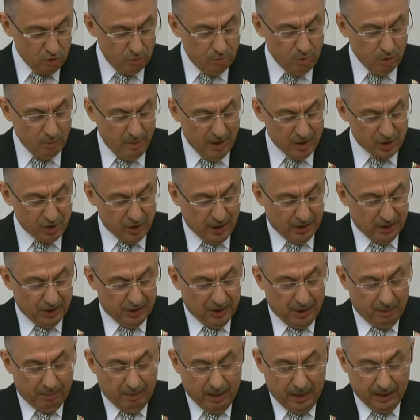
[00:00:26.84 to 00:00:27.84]

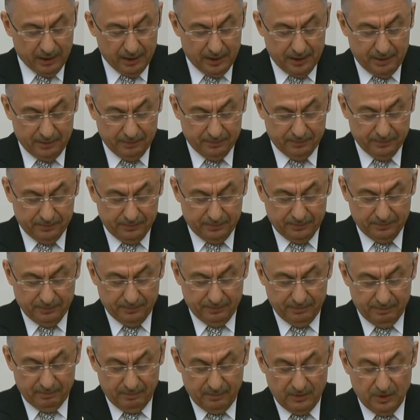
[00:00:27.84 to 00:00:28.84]
Cumhurbaşkanlığına bağlı
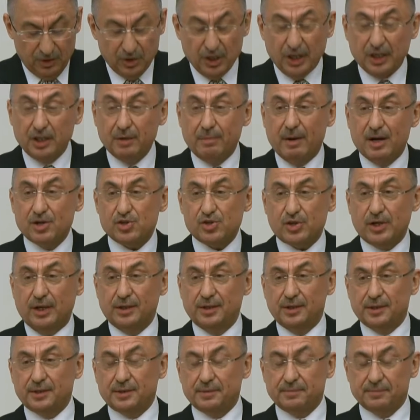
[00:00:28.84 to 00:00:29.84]
7
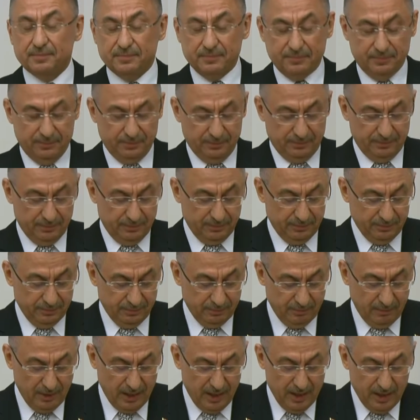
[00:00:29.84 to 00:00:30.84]
başkanlık
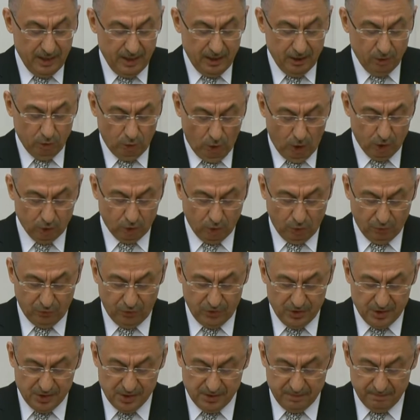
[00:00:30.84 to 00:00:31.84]
4
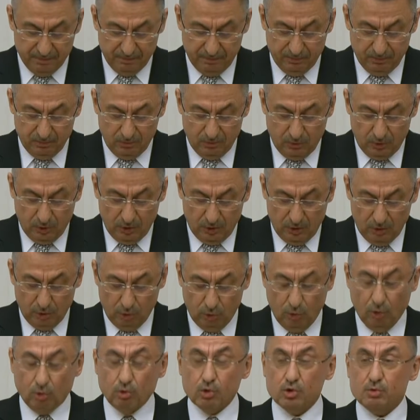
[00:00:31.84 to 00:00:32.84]
ofis,
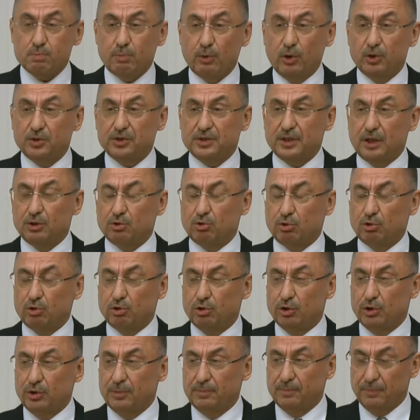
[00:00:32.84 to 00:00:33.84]
9 politika
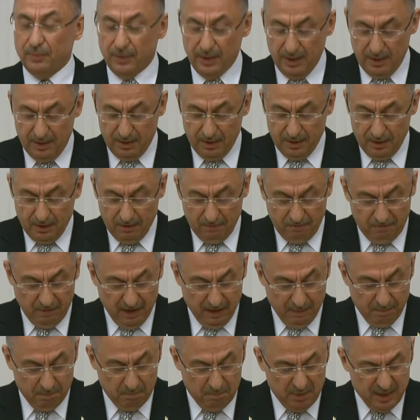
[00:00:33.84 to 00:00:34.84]
kurulu
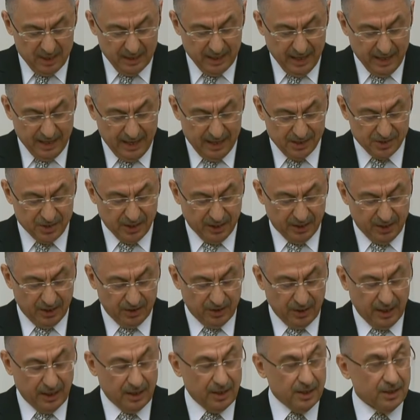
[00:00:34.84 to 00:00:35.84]
ve bir genel
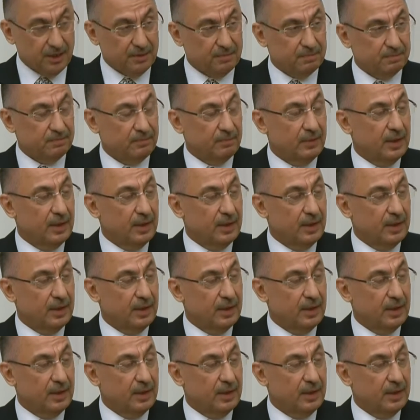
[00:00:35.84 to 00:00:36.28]
sekreterlik,